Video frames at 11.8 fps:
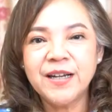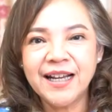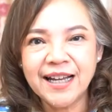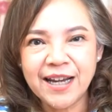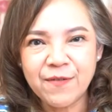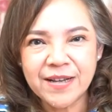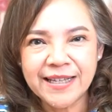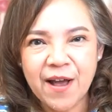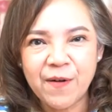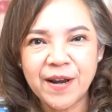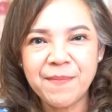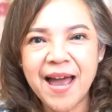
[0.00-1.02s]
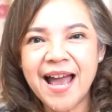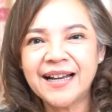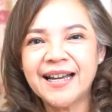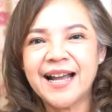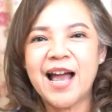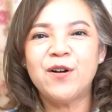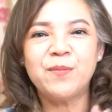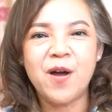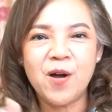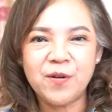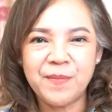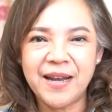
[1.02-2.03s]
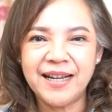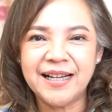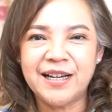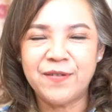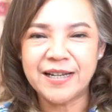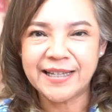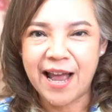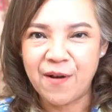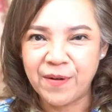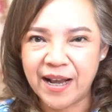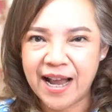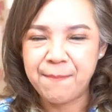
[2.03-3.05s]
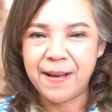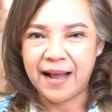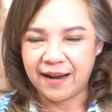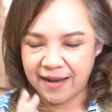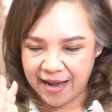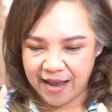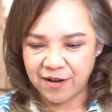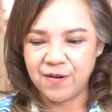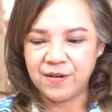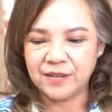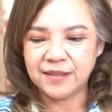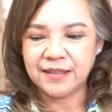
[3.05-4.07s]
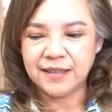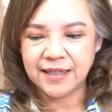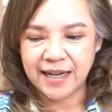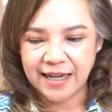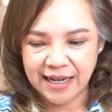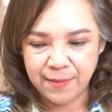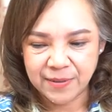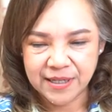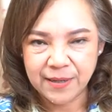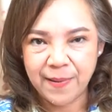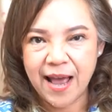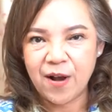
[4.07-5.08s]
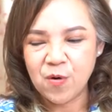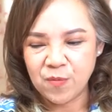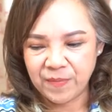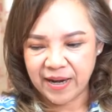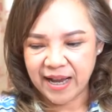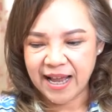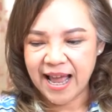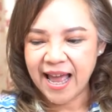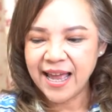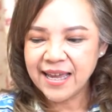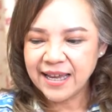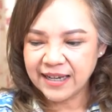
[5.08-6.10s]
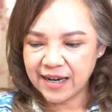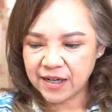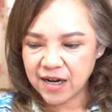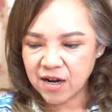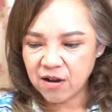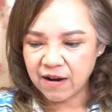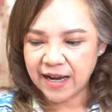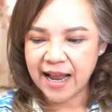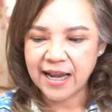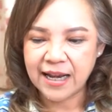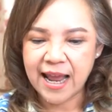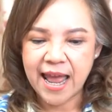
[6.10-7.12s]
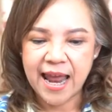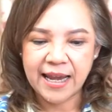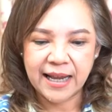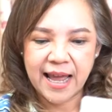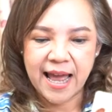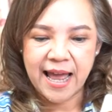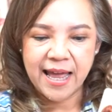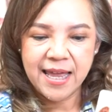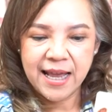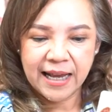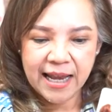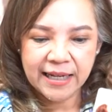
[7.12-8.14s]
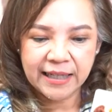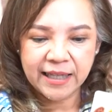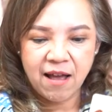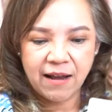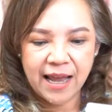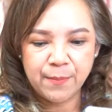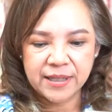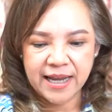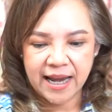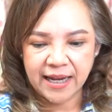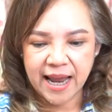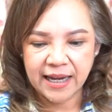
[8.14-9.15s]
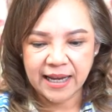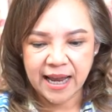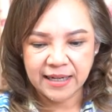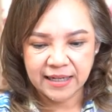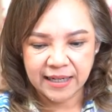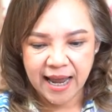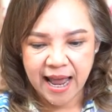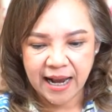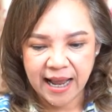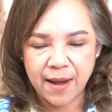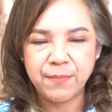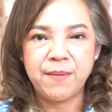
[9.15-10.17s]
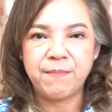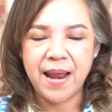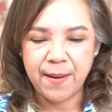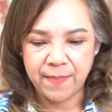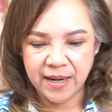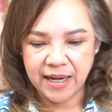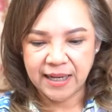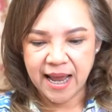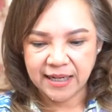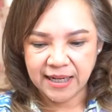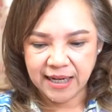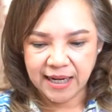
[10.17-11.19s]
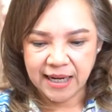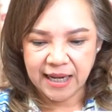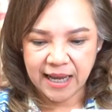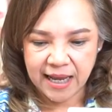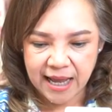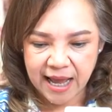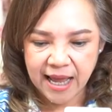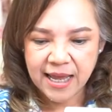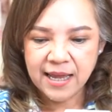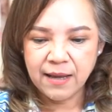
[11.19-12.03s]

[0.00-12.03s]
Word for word: นที่เกิดในวันเสาร์กันบ้างนะคะคุณพ่อคุณแม่ที่เกิดในวันเสาร์นะคะปักหลังของเดือนนี้พฤษภาคมนะคะในเรื่องของการงานค่ะการติดต่อการประสานงานการเดินทางการเปลี่ยนแปลงไปในทางที่ดีนะคะ